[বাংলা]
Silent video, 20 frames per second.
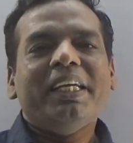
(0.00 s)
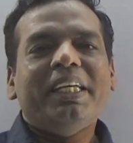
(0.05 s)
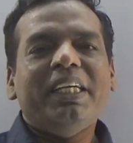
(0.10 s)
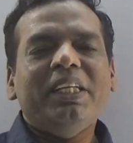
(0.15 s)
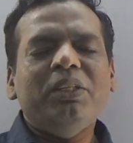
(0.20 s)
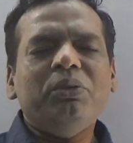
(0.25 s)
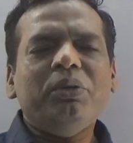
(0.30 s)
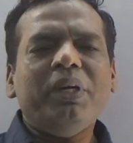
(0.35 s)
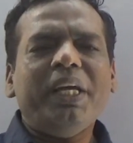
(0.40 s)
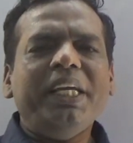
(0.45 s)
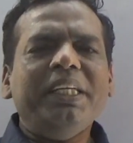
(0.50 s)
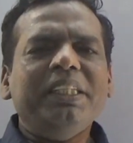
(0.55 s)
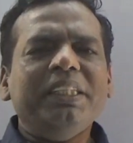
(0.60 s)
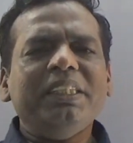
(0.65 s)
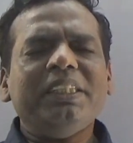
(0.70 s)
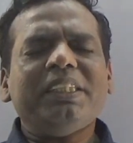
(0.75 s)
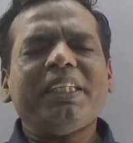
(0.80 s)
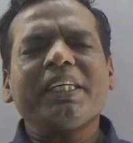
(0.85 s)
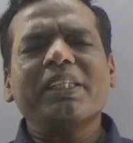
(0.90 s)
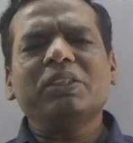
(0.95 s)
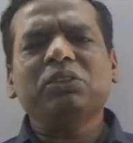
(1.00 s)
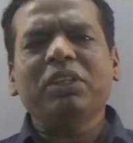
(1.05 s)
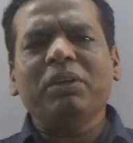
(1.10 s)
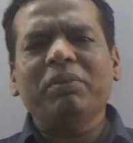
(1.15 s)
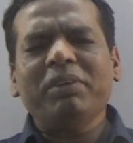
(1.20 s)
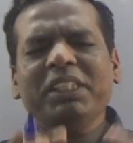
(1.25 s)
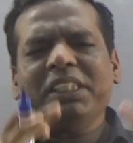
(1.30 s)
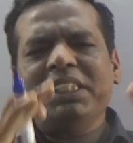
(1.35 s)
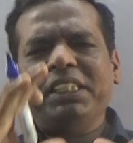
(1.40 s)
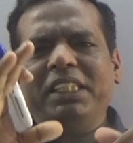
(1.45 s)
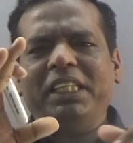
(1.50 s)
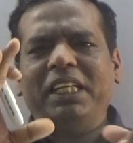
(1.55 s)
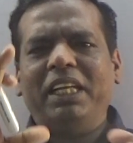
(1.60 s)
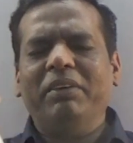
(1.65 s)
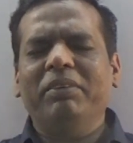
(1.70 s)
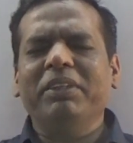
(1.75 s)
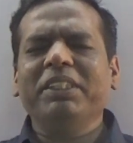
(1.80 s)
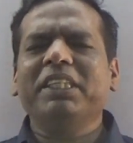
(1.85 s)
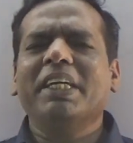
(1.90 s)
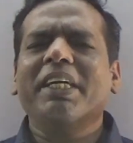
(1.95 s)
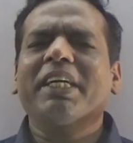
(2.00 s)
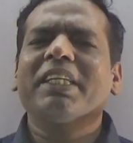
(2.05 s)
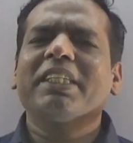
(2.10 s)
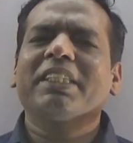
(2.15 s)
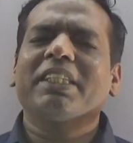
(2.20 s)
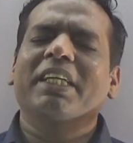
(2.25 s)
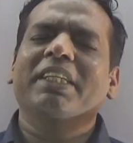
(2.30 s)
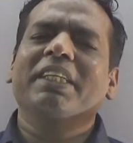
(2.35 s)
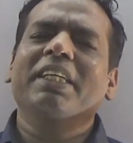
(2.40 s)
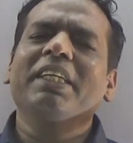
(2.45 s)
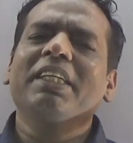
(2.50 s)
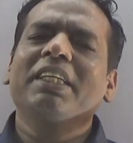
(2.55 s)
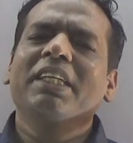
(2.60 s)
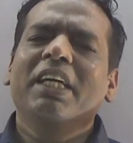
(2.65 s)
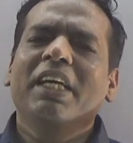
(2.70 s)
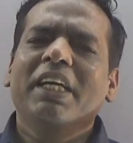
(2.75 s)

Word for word: কিন্তু এই জিনিসটাকে যদি আমরা সিলেবাস আকারে সাজাই